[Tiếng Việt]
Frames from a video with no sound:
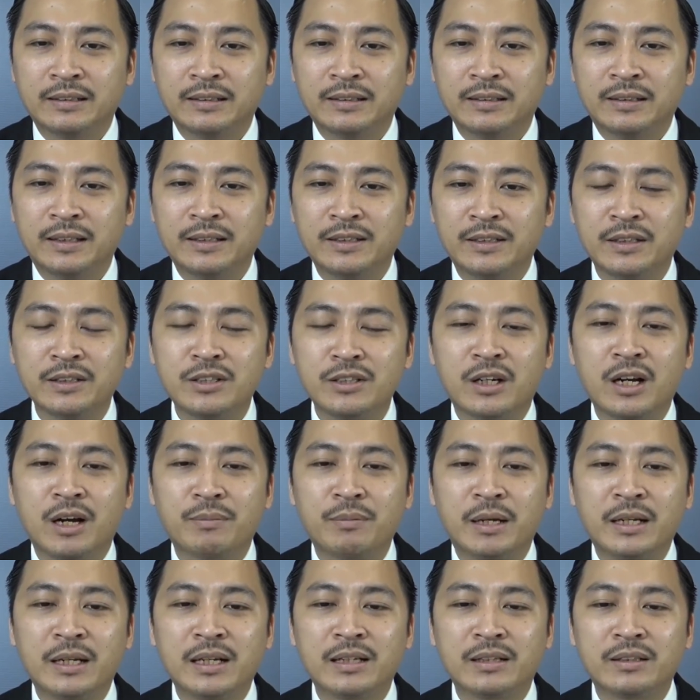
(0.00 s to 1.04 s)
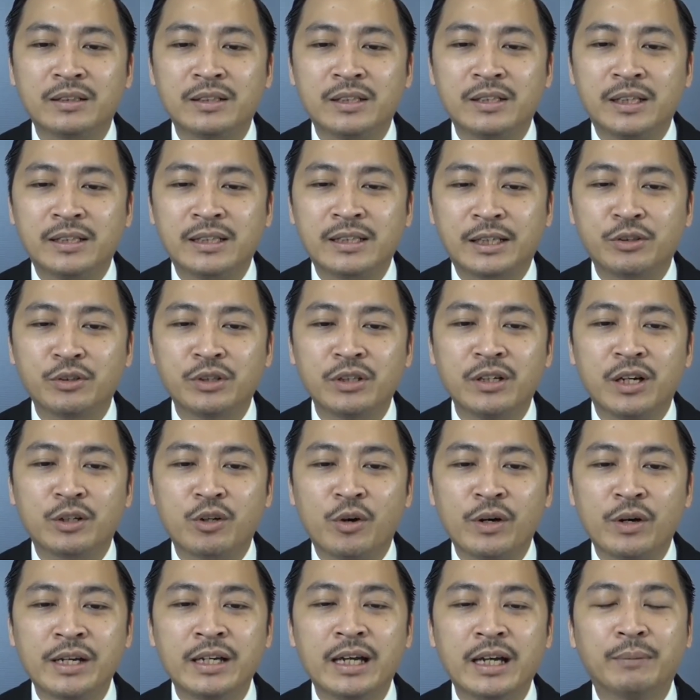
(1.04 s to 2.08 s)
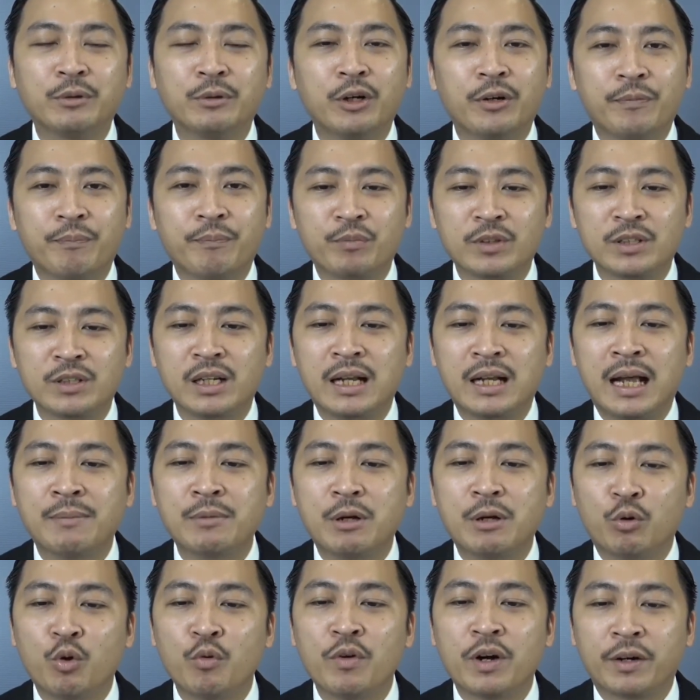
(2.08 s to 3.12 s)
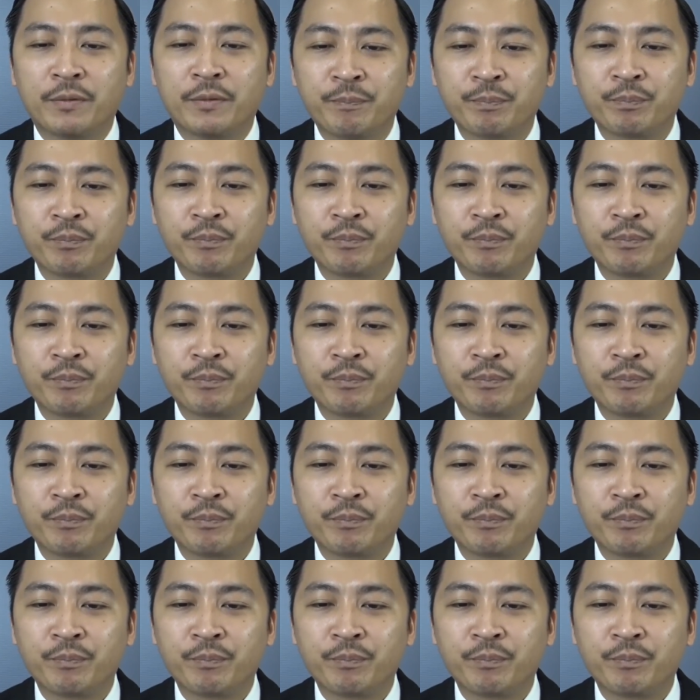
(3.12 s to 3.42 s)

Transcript: thì những trường hợp đấy là chỉ dành cho những người có kinh nghiệm thôi rất am hiểu khu vực